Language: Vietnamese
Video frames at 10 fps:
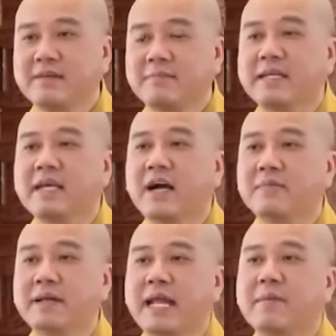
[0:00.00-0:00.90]
Bây giờ
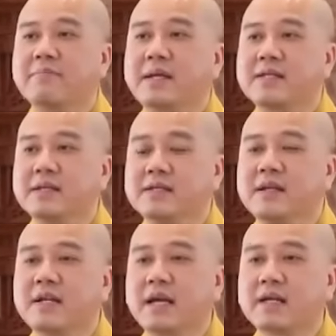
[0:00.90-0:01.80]
mình âm cái chữ
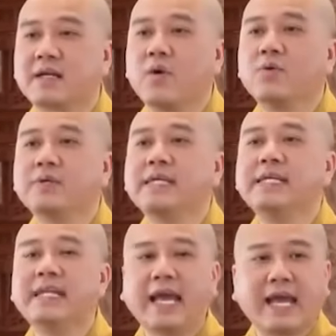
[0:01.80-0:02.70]
đó là câu
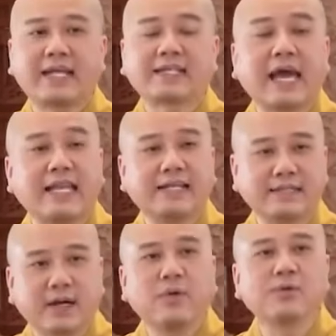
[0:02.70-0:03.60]
thi na
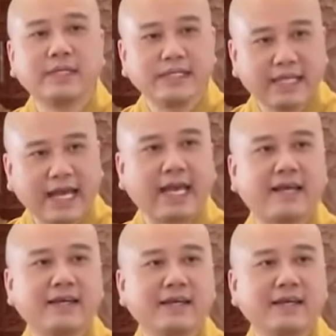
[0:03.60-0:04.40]
Thành câu thi na